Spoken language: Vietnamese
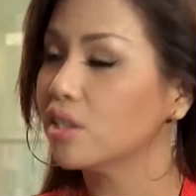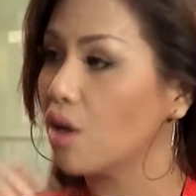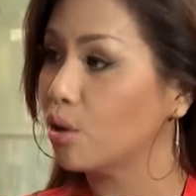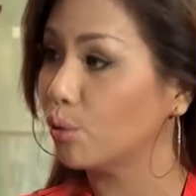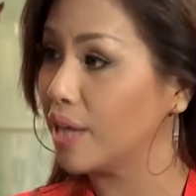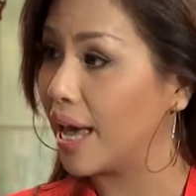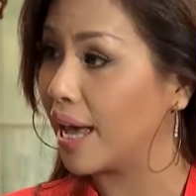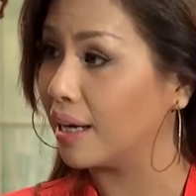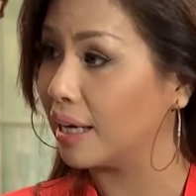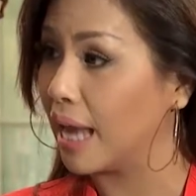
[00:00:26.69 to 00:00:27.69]
nước sốt của nhà
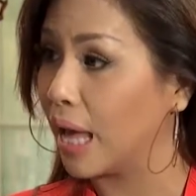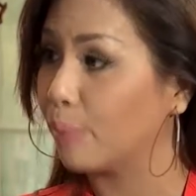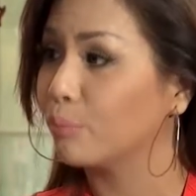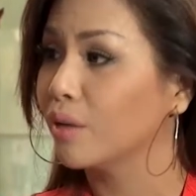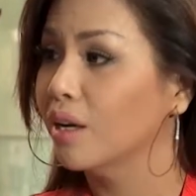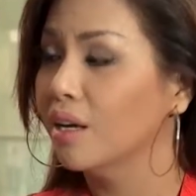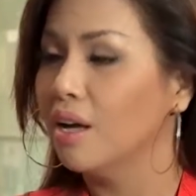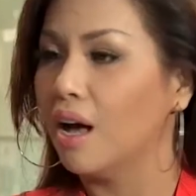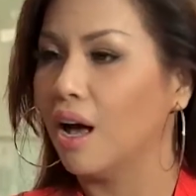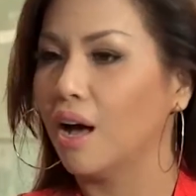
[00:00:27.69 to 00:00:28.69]
hàng làm
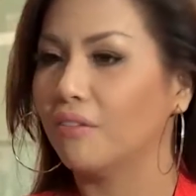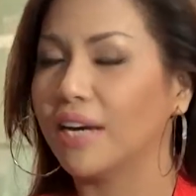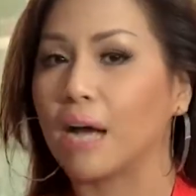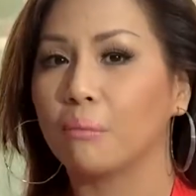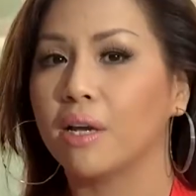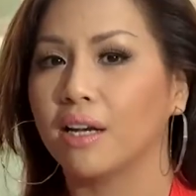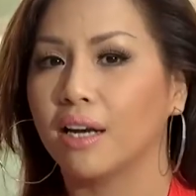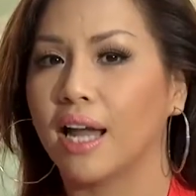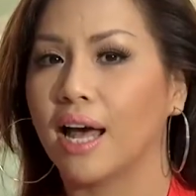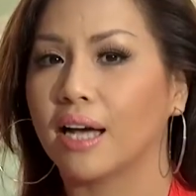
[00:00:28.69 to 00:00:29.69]
ừ. à, và đặc biệt
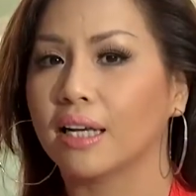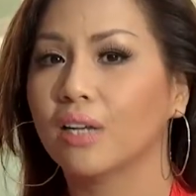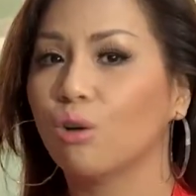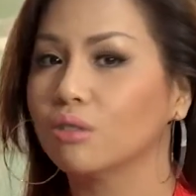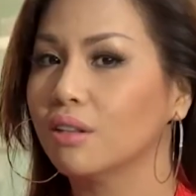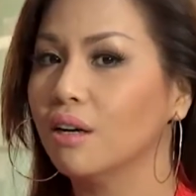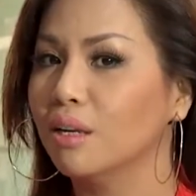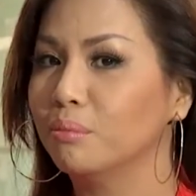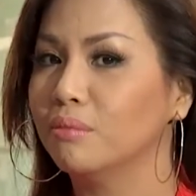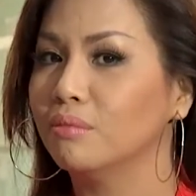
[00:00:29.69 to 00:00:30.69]
là cái con
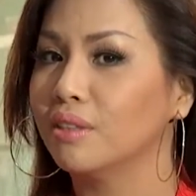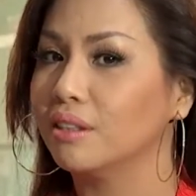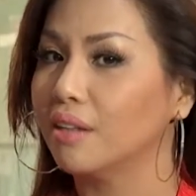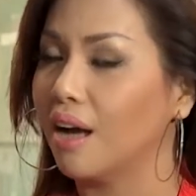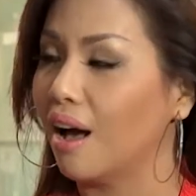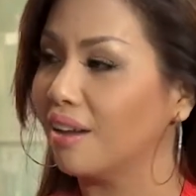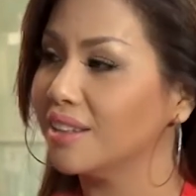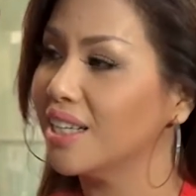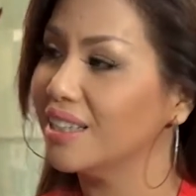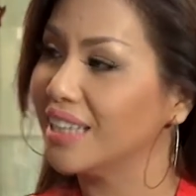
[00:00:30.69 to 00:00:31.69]
tôm ở
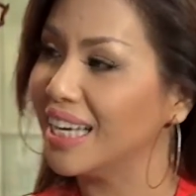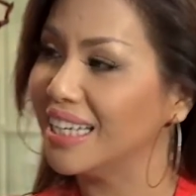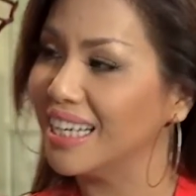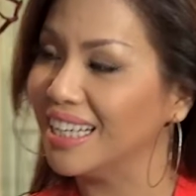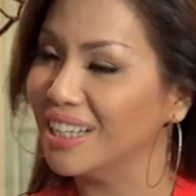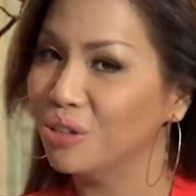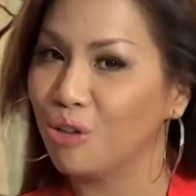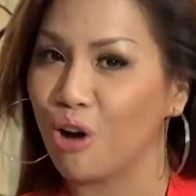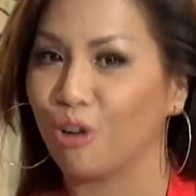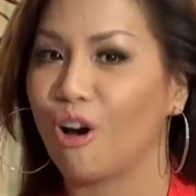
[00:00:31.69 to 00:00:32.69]
trên cái cái cái
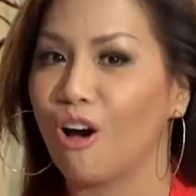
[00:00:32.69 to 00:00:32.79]
noodle